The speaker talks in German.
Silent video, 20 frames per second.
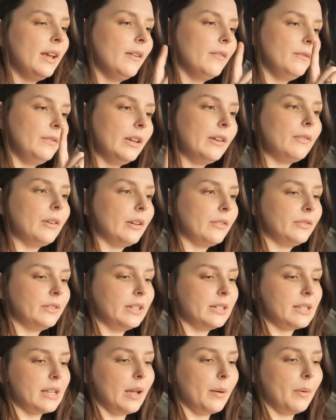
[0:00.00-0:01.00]
Wir werfen
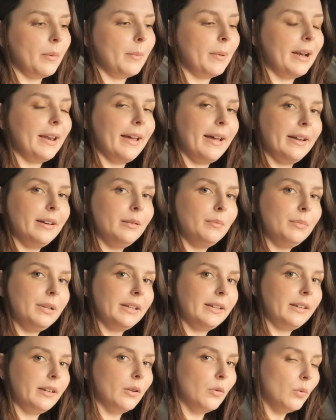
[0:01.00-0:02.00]
jetzt aber mal einen
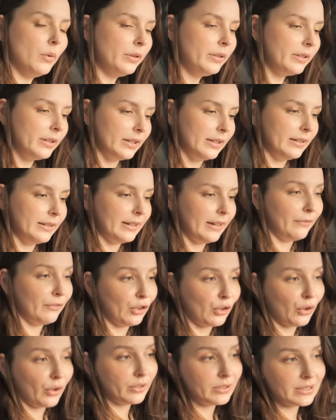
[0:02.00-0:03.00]
Blick hier unten hin, denn wir
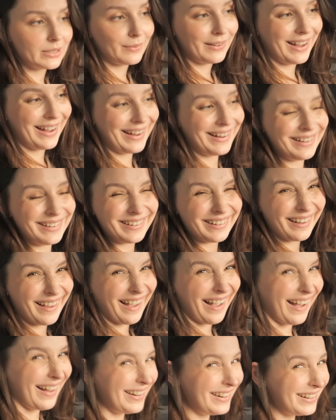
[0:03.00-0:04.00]
können zwar eigentlich
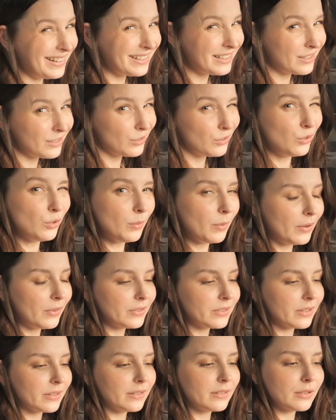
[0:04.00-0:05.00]
alles über
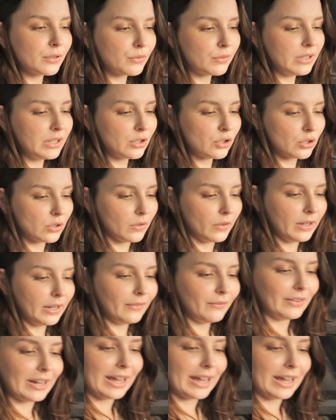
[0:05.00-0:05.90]
unseren Screen steuern,